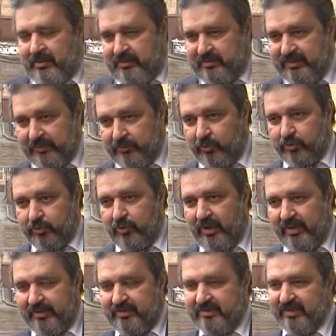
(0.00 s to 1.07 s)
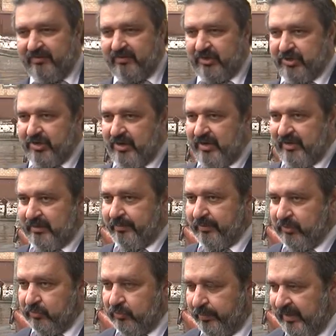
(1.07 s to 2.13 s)
за то, что они совершили это
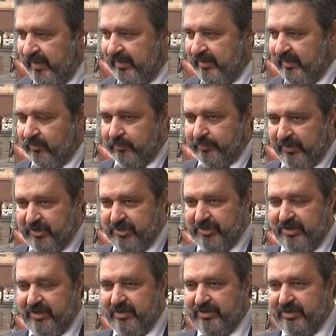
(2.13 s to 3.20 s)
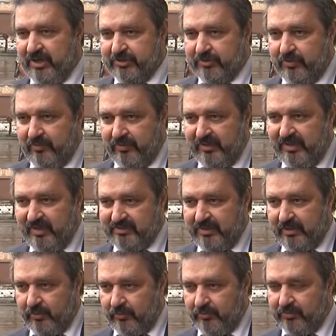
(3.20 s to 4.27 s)
преступление, вот причинение тяжкого вреда
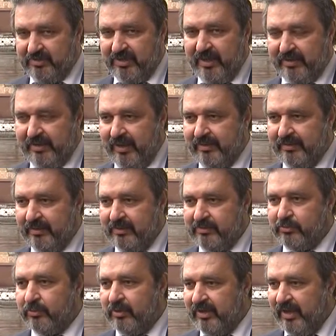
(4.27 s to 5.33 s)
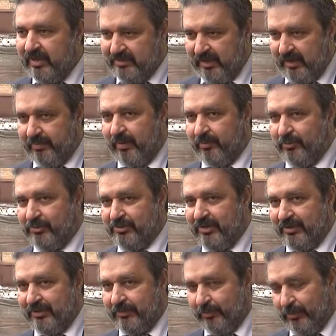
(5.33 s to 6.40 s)
здоровью Саакяна из хулиганских побуждений.